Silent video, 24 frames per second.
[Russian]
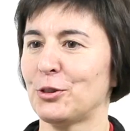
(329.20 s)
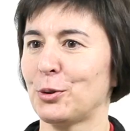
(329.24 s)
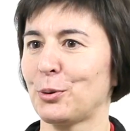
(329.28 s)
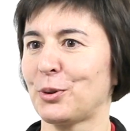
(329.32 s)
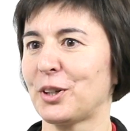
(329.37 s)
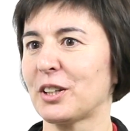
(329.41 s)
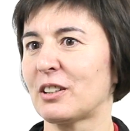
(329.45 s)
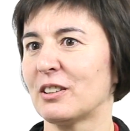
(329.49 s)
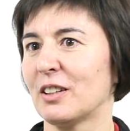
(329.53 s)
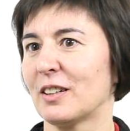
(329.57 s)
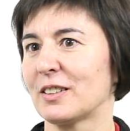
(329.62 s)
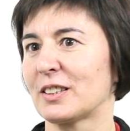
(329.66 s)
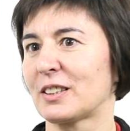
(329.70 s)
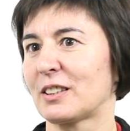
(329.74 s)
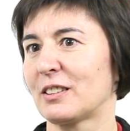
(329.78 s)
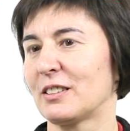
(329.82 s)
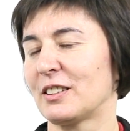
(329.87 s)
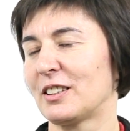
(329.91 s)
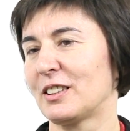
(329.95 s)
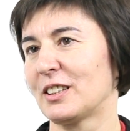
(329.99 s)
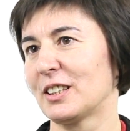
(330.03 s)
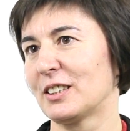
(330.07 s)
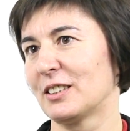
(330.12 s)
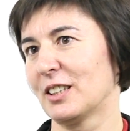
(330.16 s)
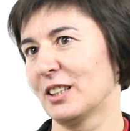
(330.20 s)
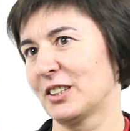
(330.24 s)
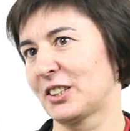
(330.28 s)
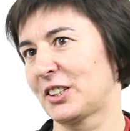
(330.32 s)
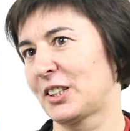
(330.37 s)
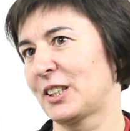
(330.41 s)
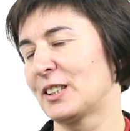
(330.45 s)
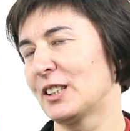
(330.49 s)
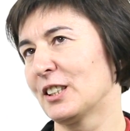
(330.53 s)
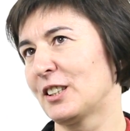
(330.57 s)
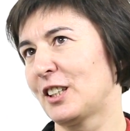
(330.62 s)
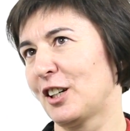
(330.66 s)
других
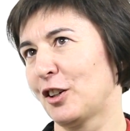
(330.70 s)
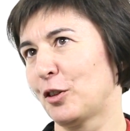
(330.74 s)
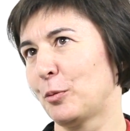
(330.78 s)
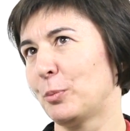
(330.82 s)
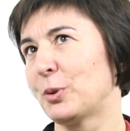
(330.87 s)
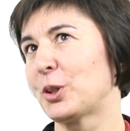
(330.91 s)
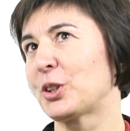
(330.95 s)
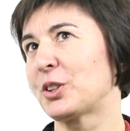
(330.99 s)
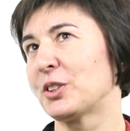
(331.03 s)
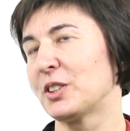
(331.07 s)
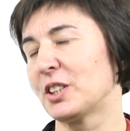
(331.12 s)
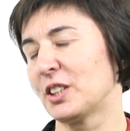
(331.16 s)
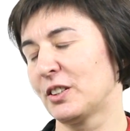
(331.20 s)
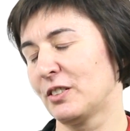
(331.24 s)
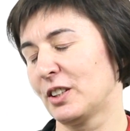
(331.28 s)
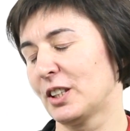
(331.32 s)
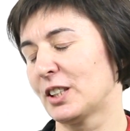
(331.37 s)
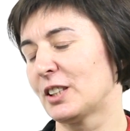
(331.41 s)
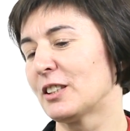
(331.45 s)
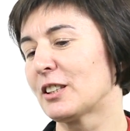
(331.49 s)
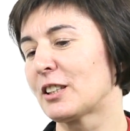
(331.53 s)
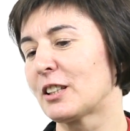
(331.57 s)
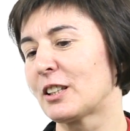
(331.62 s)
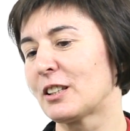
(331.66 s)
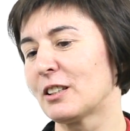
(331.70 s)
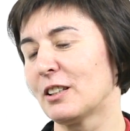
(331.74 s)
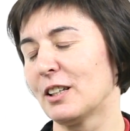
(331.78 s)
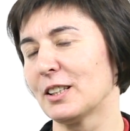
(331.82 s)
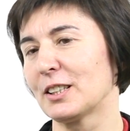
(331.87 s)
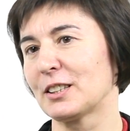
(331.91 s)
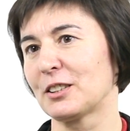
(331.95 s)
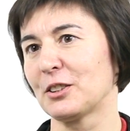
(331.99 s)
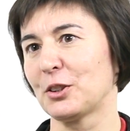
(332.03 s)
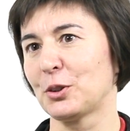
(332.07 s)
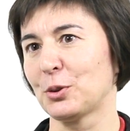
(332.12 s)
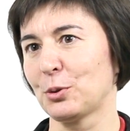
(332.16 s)
наско-дагестанских языках, в большинстве из них
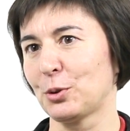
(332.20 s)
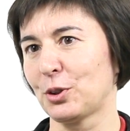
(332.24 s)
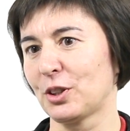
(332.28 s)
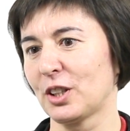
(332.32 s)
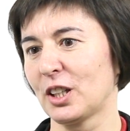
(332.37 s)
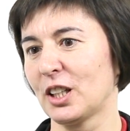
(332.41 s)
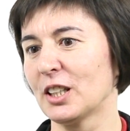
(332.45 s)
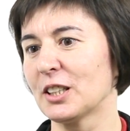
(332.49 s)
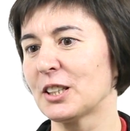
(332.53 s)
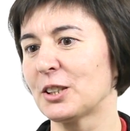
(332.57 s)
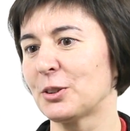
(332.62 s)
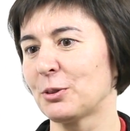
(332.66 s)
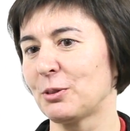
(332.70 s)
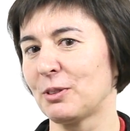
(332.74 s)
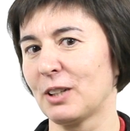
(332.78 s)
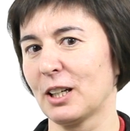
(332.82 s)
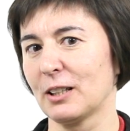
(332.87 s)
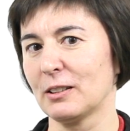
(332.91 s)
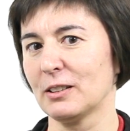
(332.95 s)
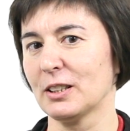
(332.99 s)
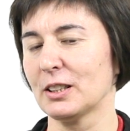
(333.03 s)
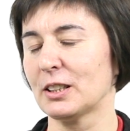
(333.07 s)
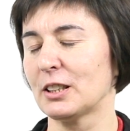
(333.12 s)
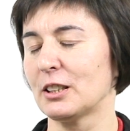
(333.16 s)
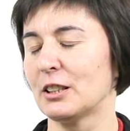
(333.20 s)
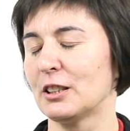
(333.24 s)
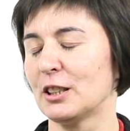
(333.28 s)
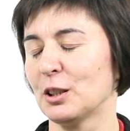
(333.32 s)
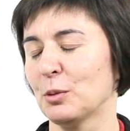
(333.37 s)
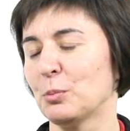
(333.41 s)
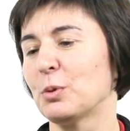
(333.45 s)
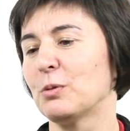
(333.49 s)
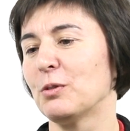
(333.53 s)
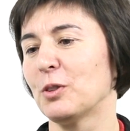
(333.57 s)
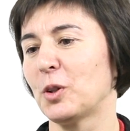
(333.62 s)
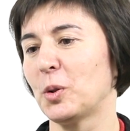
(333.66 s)
классы тоже есть, но иногда
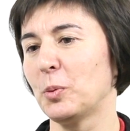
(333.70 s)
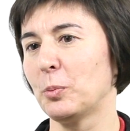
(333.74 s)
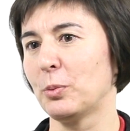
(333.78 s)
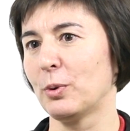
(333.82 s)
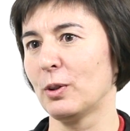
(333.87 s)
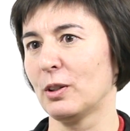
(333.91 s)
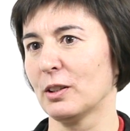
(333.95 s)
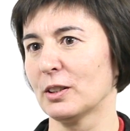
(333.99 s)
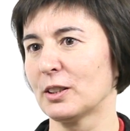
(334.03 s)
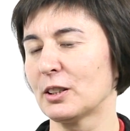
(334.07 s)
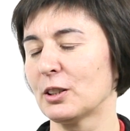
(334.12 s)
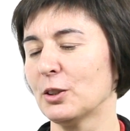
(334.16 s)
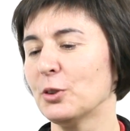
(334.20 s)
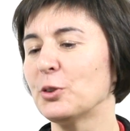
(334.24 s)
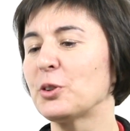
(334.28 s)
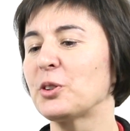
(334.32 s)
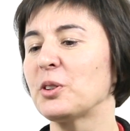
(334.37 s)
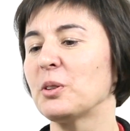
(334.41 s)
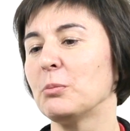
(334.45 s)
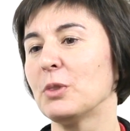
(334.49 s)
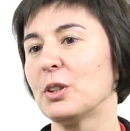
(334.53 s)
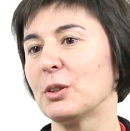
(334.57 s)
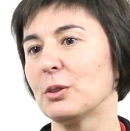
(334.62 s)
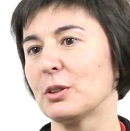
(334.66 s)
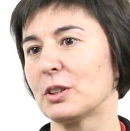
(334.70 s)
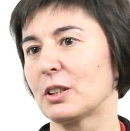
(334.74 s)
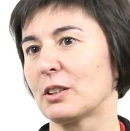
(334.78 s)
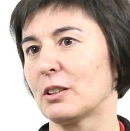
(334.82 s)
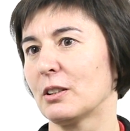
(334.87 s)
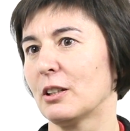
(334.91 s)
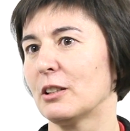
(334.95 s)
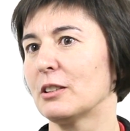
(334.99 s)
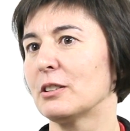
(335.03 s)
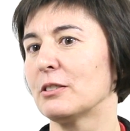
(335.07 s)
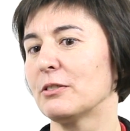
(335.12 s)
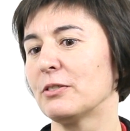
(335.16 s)
системы бывают более сложными, то есть
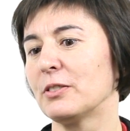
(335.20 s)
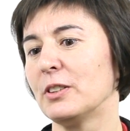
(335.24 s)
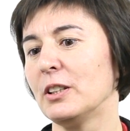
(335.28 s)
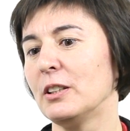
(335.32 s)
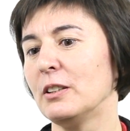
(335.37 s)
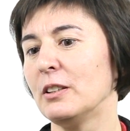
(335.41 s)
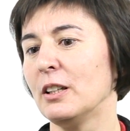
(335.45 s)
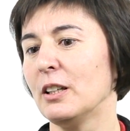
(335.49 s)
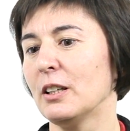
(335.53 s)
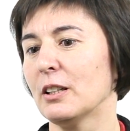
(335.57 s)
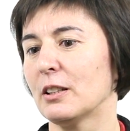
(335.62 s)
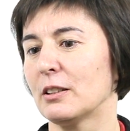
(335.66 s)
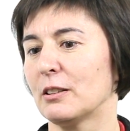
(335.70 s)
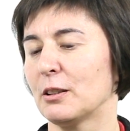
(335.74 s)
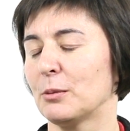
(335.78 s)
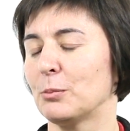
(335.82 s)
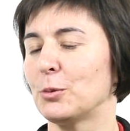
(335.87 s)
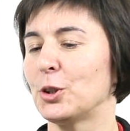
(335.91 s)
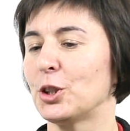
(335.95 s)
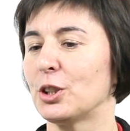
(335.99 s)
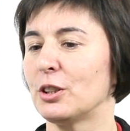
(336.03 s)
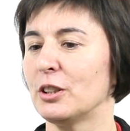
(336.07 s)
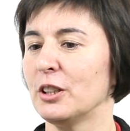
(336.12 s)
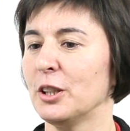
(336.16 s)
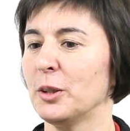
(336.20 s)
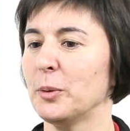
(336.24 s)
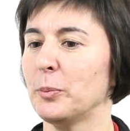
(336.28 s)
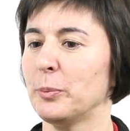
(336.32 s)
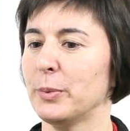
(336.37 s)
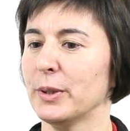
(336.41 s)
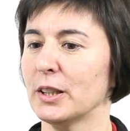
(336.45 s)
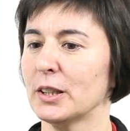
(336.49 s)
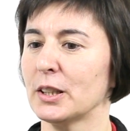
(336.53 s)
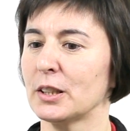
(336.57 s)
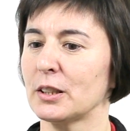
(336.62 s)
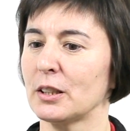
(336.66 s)
классов не три, а там четыре,
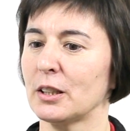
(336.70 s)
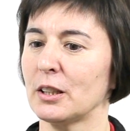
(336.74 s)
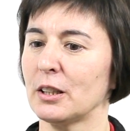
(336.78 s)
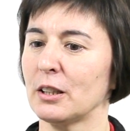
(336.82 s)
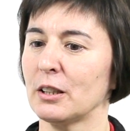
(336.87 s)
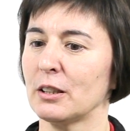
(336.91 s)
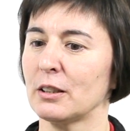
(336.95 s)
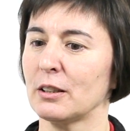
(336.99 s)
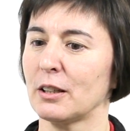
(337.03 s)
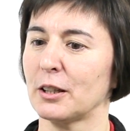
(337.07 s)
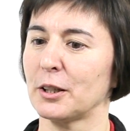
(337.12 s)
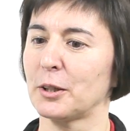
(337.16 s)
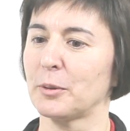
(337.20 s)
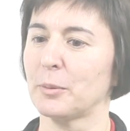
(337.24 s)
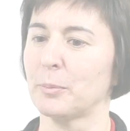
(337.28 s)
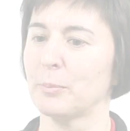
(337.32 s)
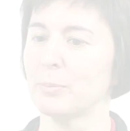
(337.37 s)
пять и так